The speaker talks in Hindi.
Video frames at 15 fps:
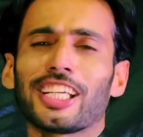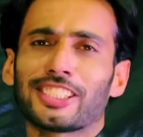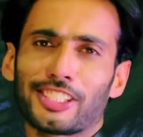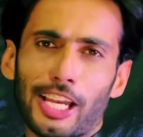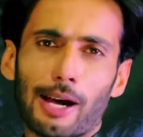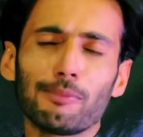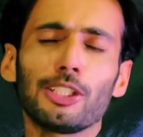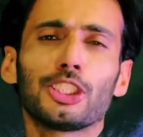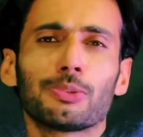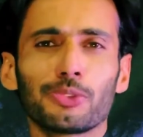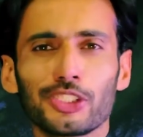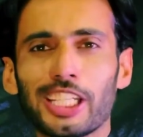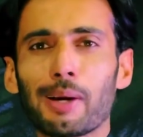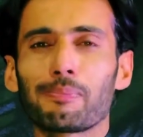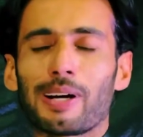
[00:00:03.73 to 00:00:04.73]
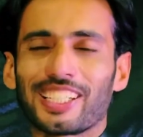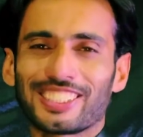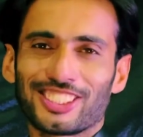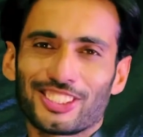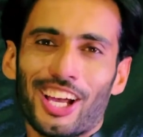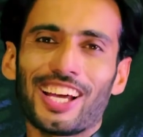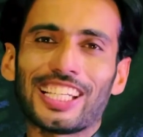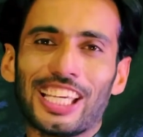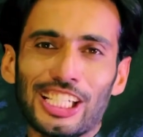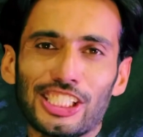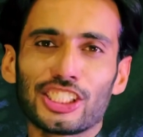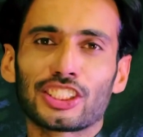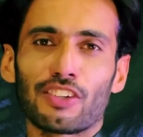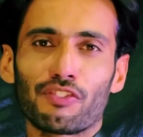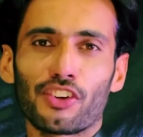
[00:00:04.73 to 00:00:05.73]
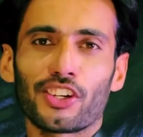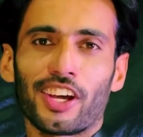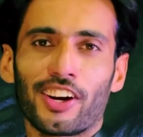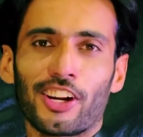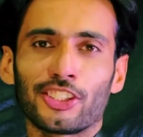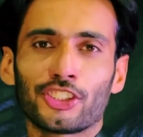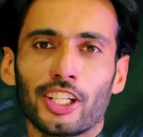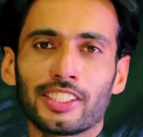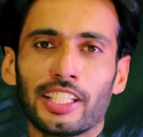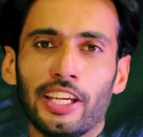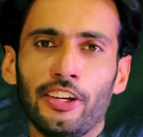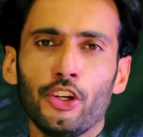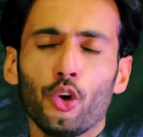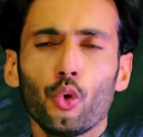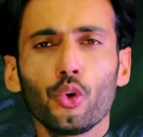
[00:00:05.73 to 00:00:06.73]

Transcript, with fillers: कि इस्लामी जमहूरिया पाकिस्तान के लिए सफ़र करना चाहते हैं